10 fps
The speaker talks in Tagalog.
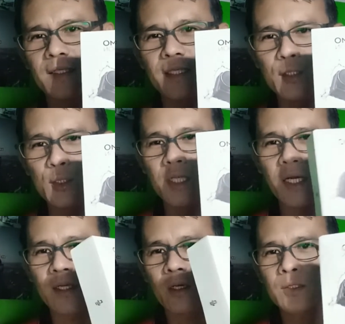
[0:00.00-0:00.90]

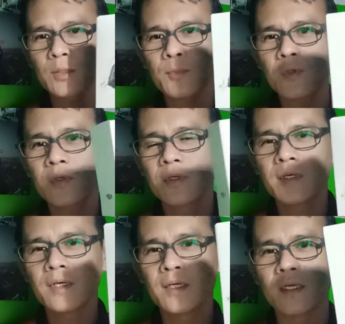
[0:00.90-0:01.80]
DJI Osmo.
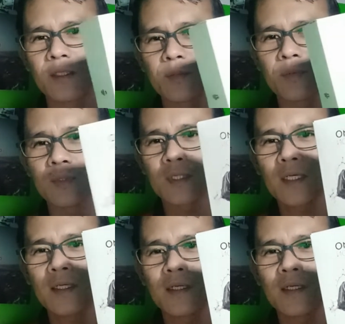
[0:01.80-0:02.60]
Po siya.